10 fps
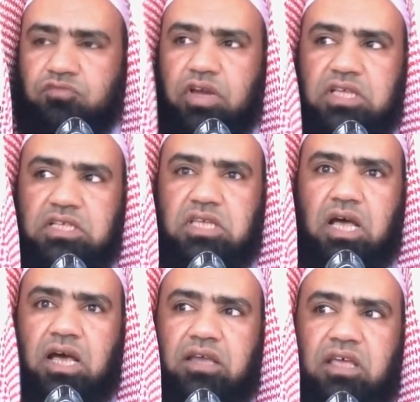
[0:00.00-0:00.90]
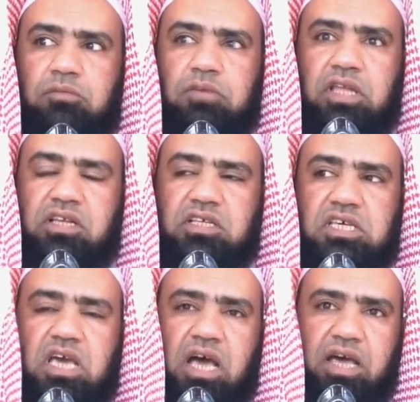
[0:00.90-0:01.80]
فليس هذا من
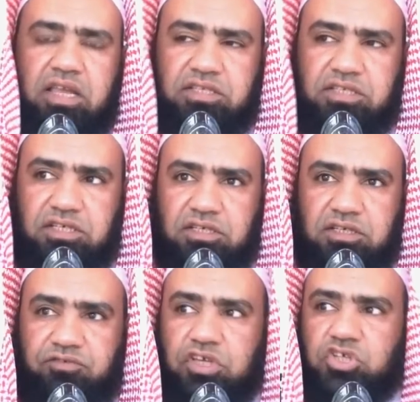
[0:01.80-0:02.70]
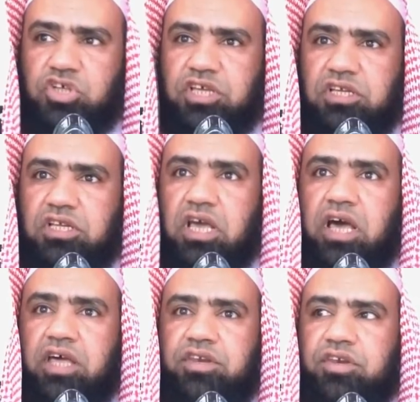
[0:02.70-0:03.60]
الكهانة في شيء
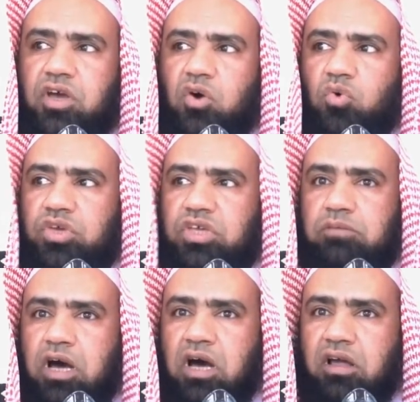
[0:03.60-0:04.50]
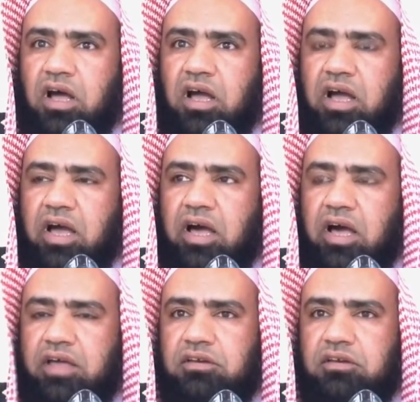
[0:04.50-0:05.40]
لأنه عبارة
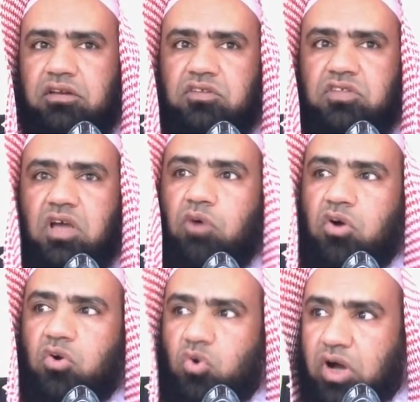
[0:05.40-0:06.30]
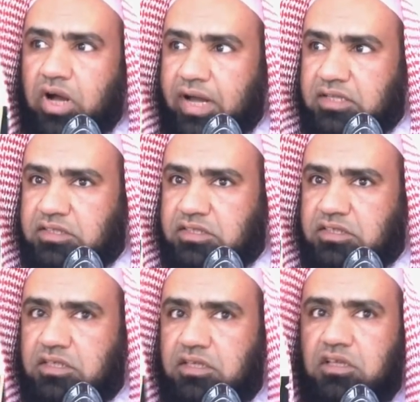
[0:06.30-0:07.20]
عن
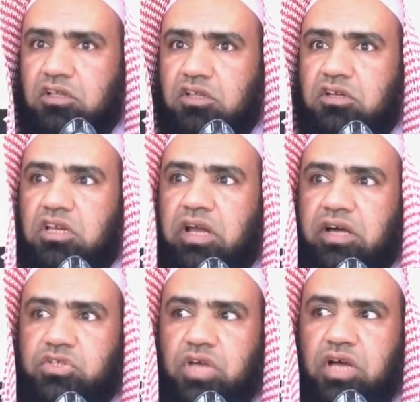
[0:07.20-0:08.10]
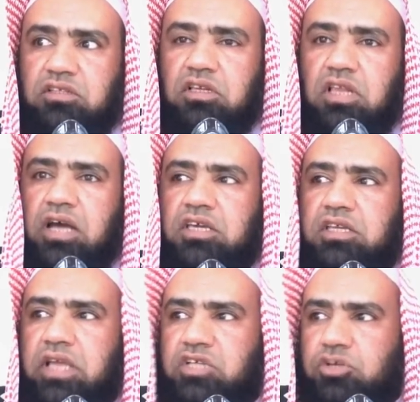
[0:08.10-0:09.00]
توقعات للأرصاد
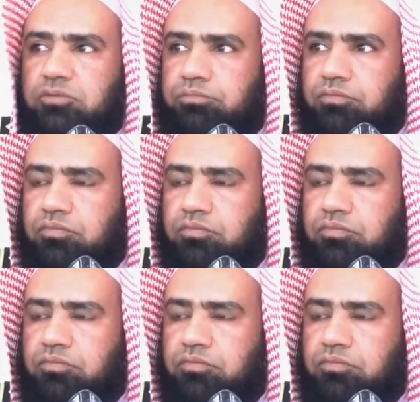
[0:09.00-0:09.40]
لكن يجب